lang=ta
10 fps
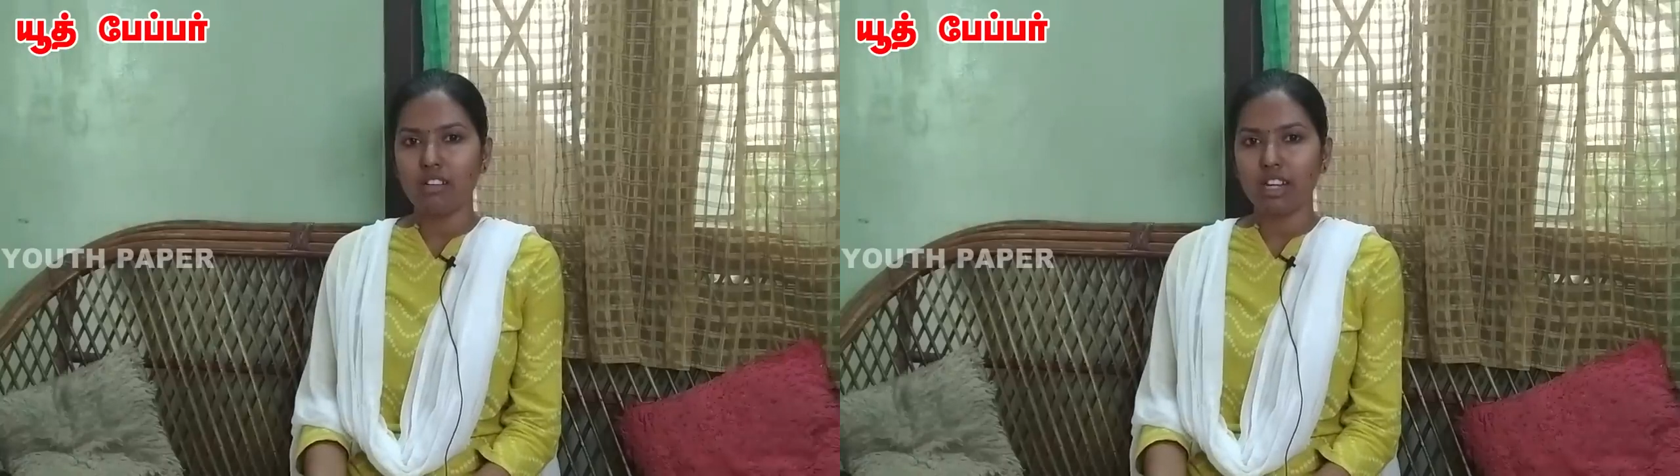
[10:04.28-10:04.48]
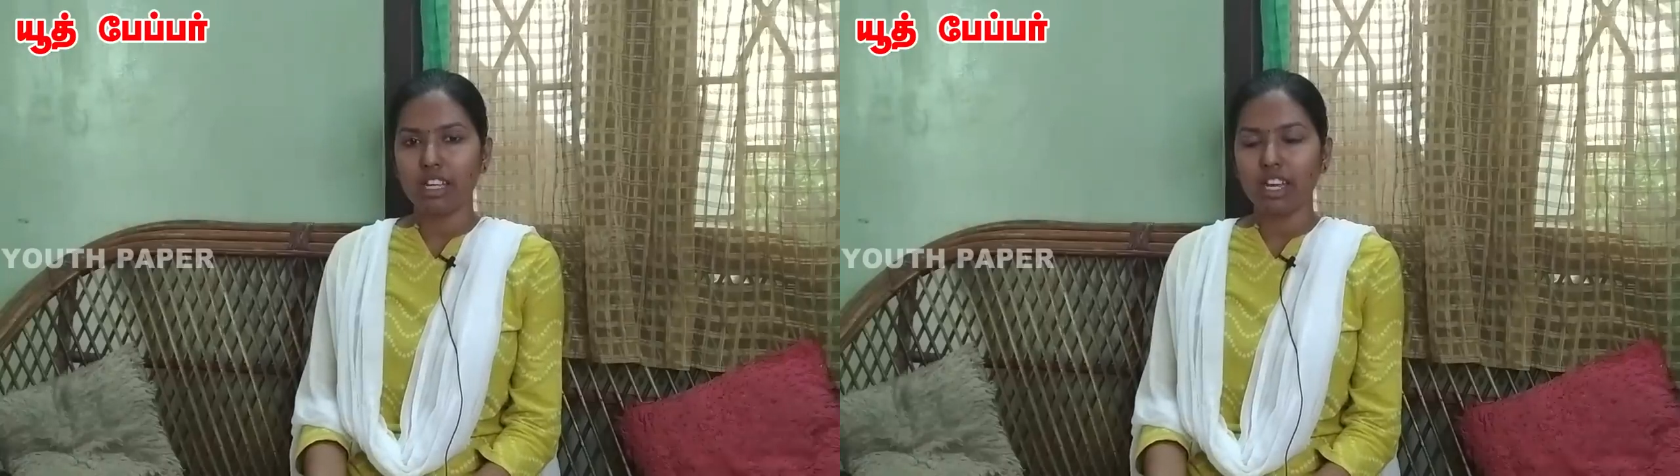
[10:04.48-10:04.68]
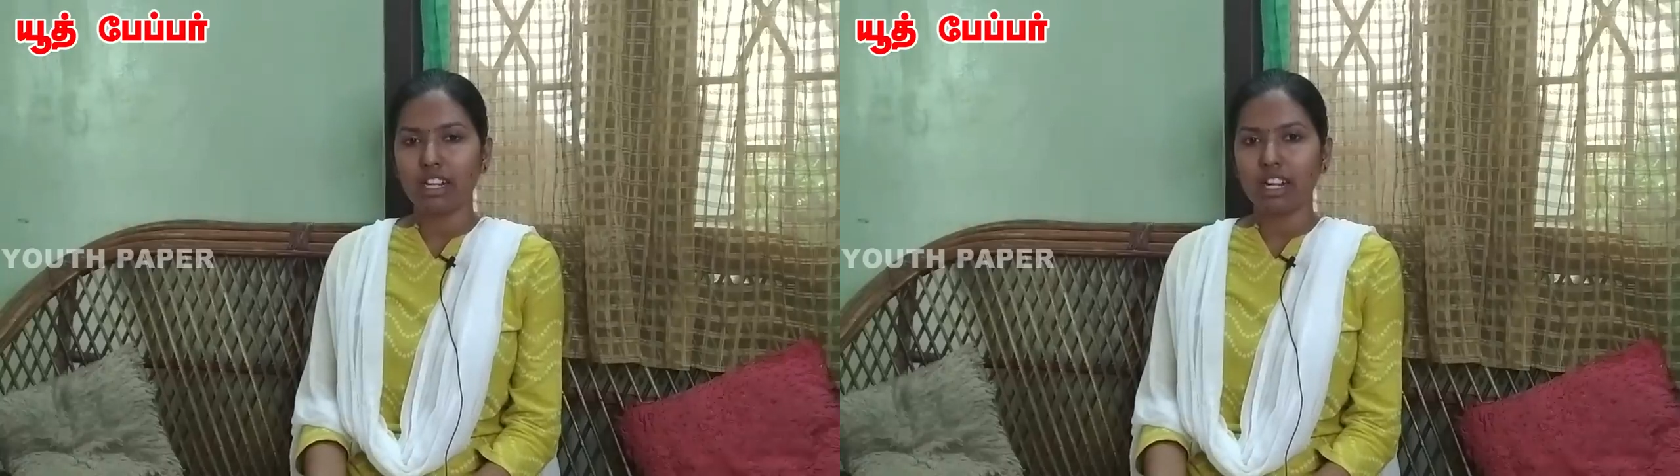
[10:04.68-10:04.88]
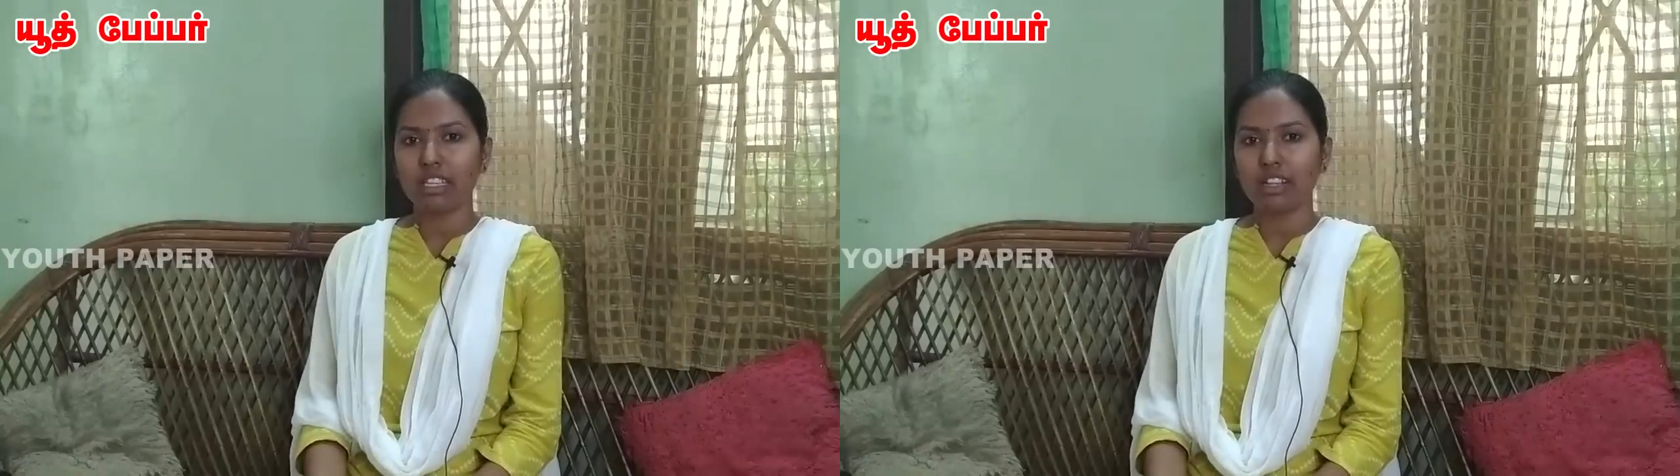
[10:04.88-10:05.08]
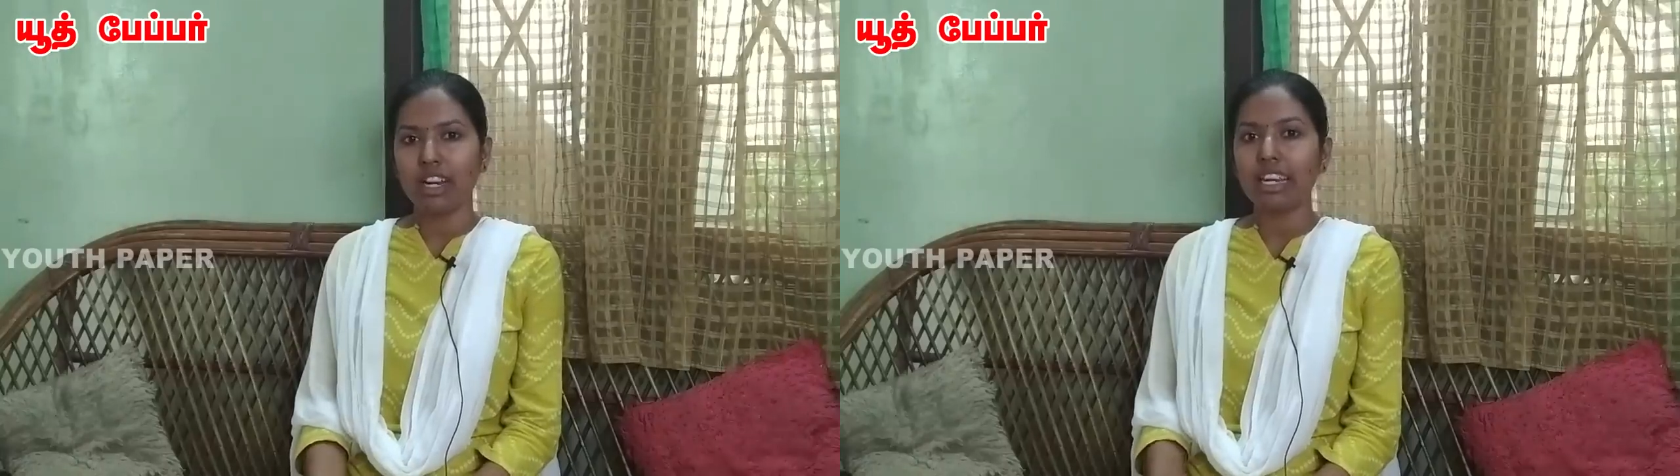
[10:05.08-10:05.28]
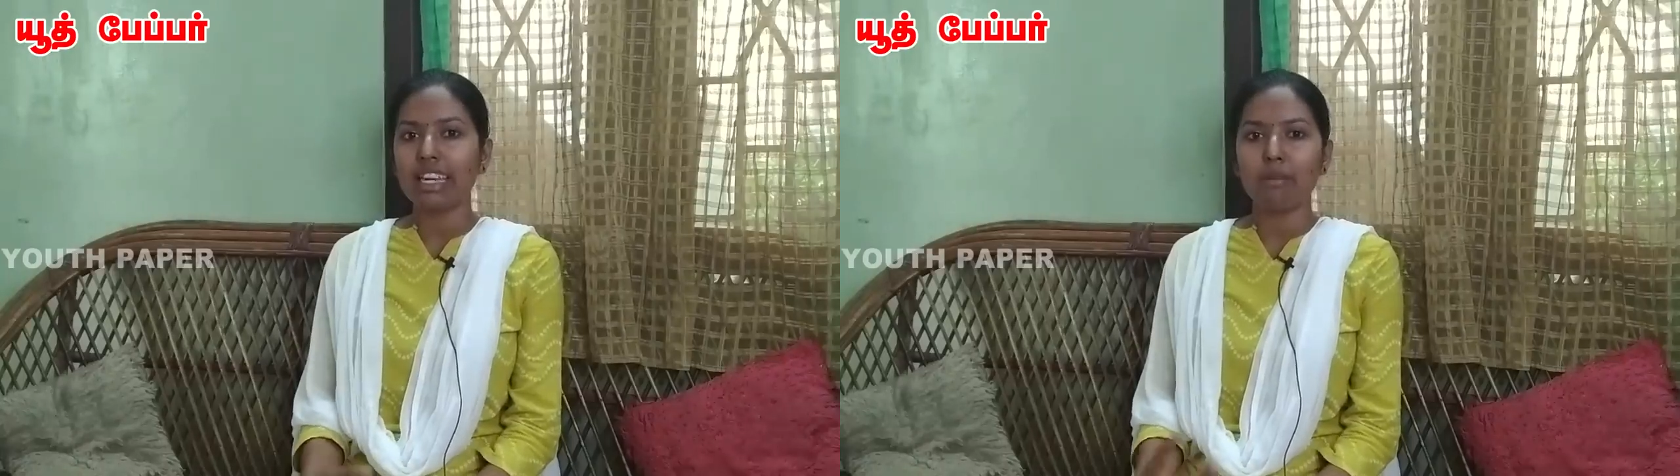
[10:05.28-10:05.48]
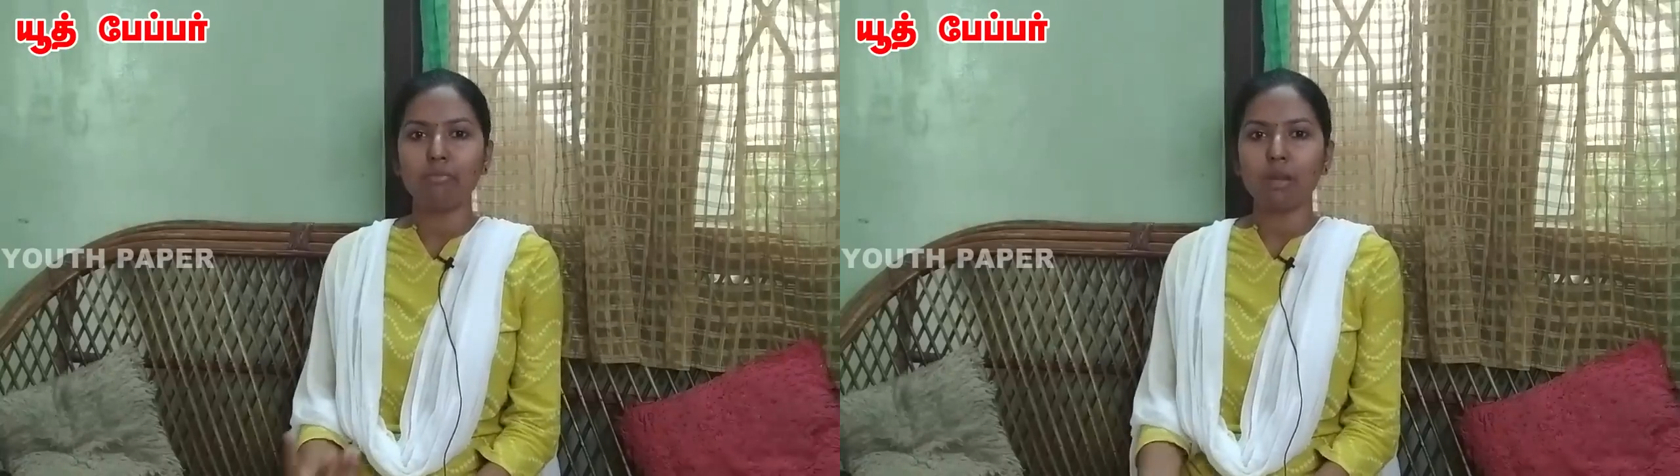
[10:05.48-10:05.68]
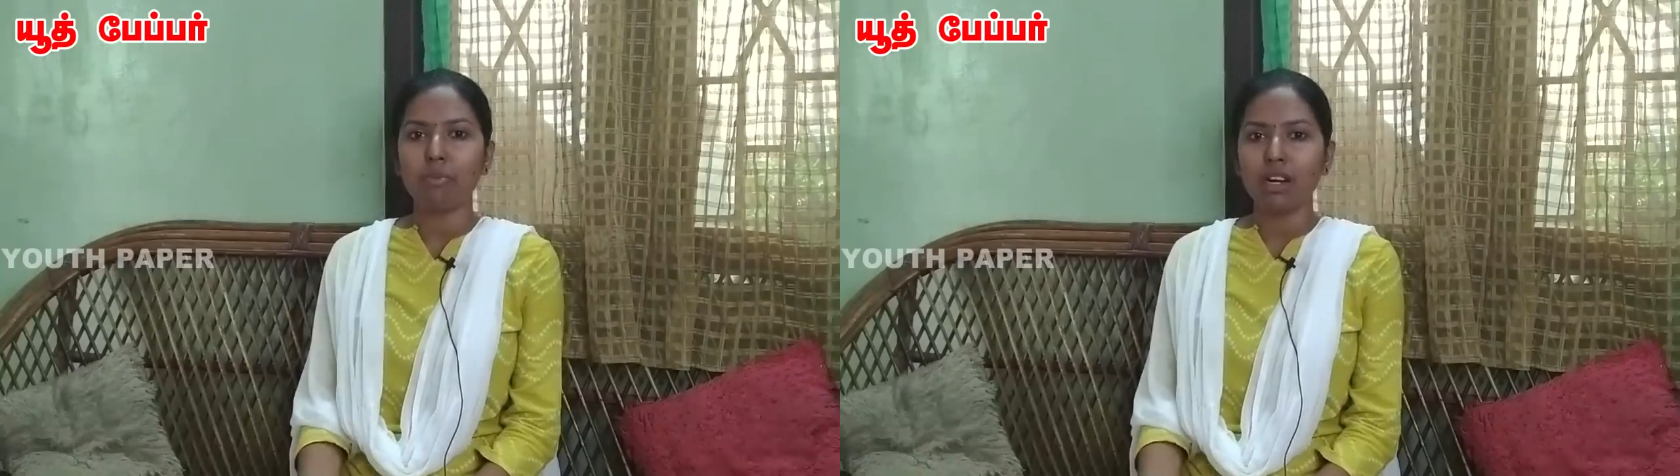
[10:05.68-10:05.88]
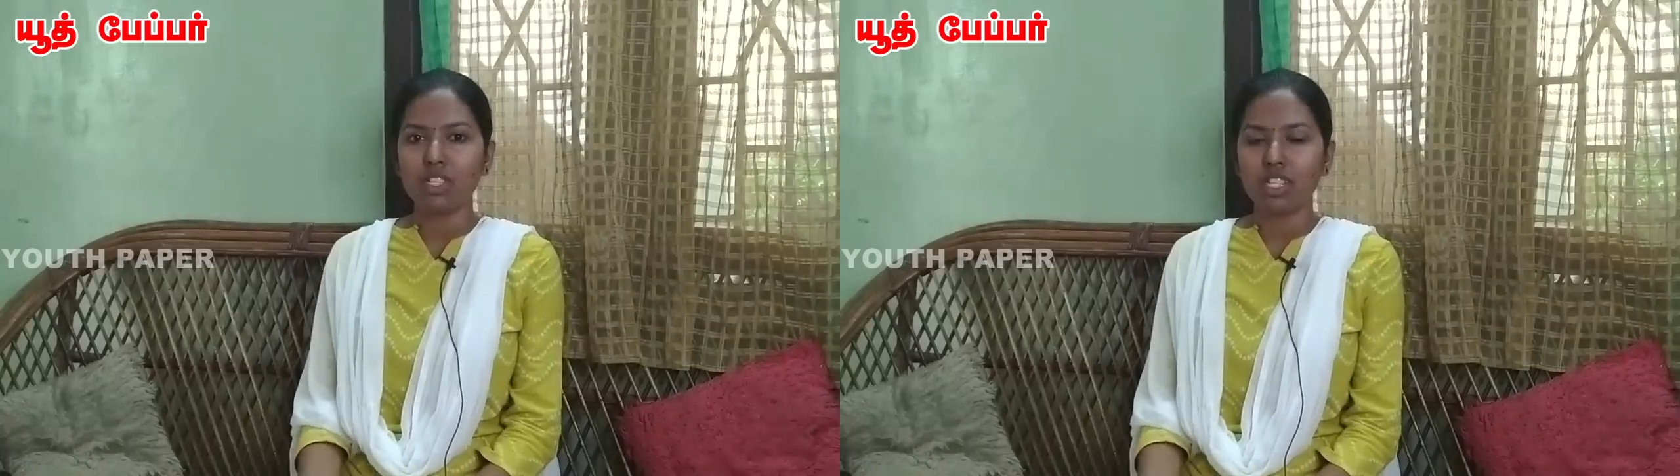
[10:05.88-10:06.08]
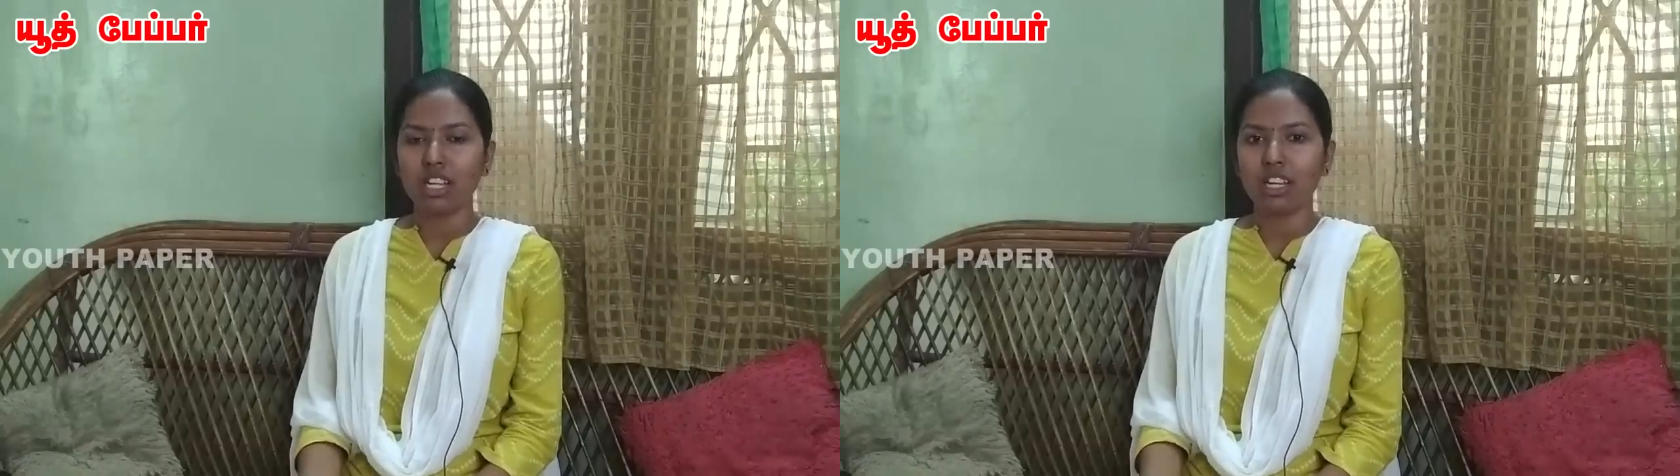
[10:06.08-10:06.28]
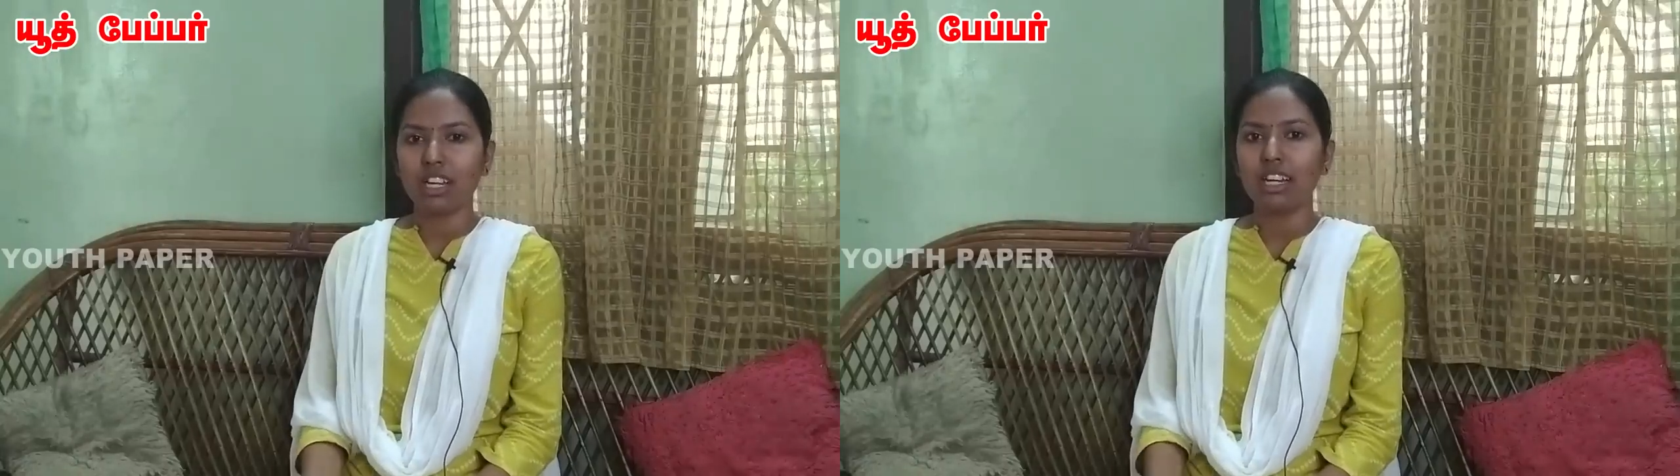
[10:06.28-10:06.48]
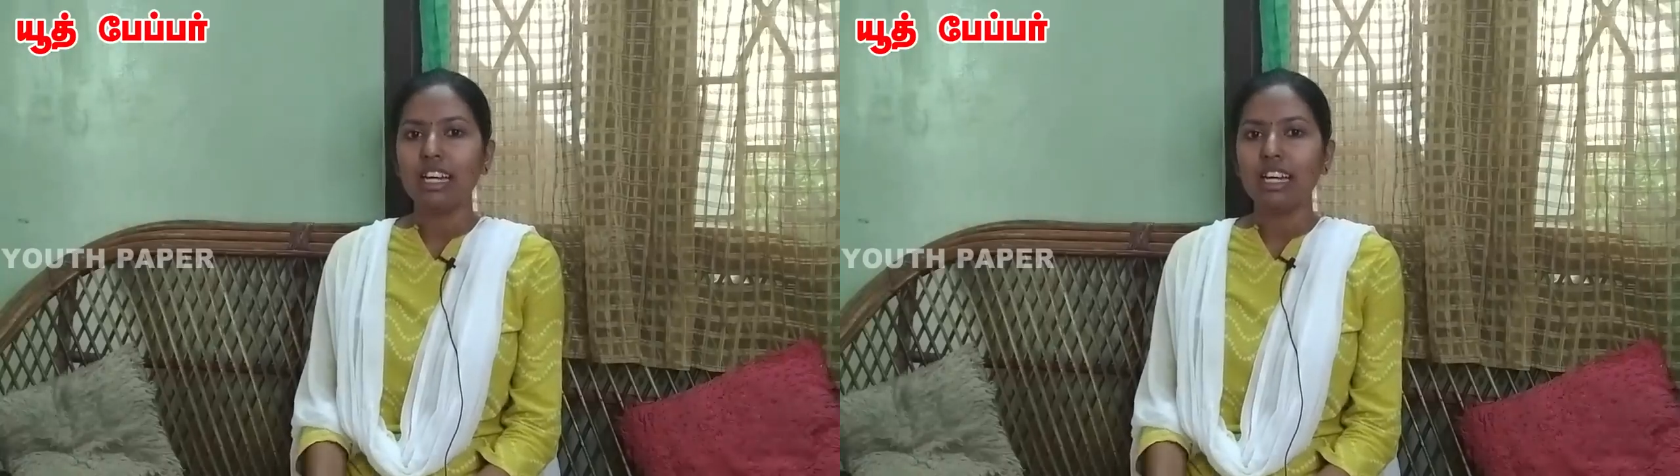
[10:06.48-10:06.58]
தான் வந்துட்டு கேட்குறாங்களே தவிர நீங்கள் எப்படி படிச்சிங்க